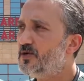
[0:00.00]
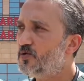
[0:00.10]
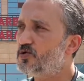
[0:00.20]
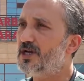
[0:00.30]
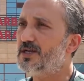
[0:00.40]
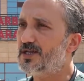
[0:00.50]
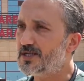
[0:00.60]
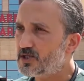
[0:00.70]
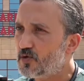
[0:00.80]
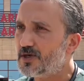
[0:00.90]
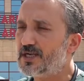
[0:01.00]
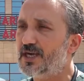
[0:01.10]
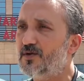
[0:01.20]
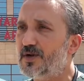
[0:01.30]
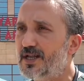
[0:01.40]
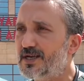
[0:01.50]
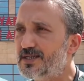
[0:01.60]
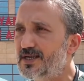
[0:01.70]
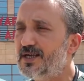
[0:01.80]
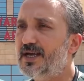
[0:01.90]
3 aylıktan sonraki
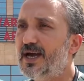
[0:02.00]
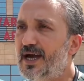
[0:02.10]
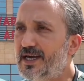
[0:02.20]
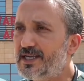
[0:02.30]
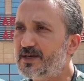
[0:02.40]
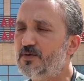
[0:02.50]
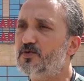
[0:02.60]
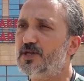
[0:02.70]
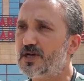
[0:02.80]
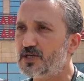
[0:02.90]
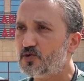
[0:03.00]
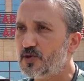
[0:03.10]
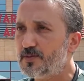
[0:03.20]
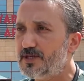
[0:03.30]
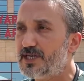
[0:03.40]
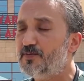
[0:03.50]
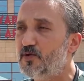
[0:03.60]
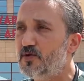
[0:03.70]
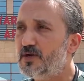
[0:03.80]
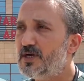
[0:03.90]
evrelerde her gebe mutlaka aşı olabilir ki bu